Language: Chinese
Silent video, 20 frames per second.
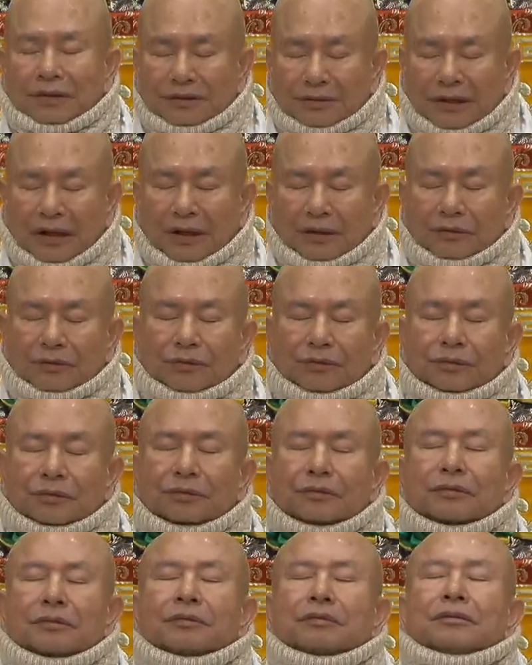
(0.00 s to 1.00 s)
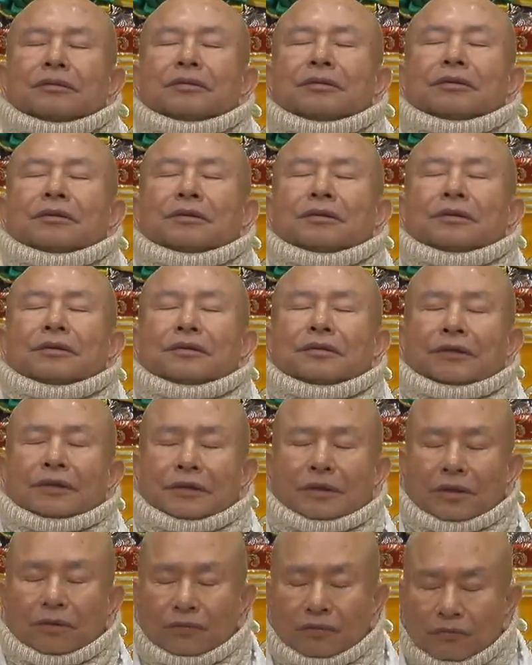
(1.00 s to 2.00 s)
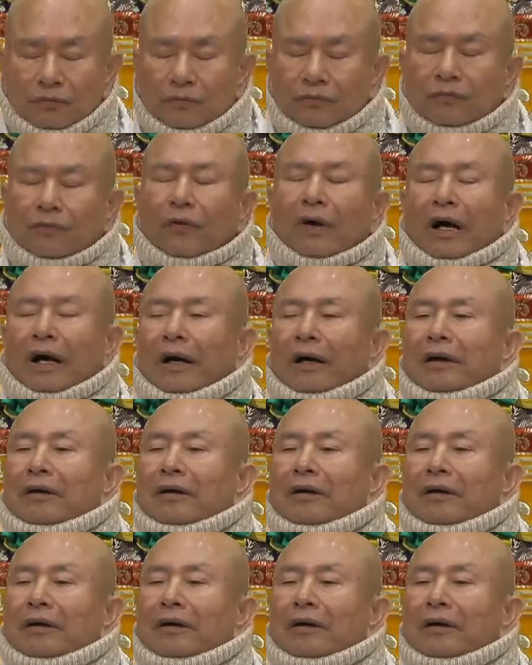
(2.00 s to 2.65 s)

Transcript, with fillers: 上师、你的护法，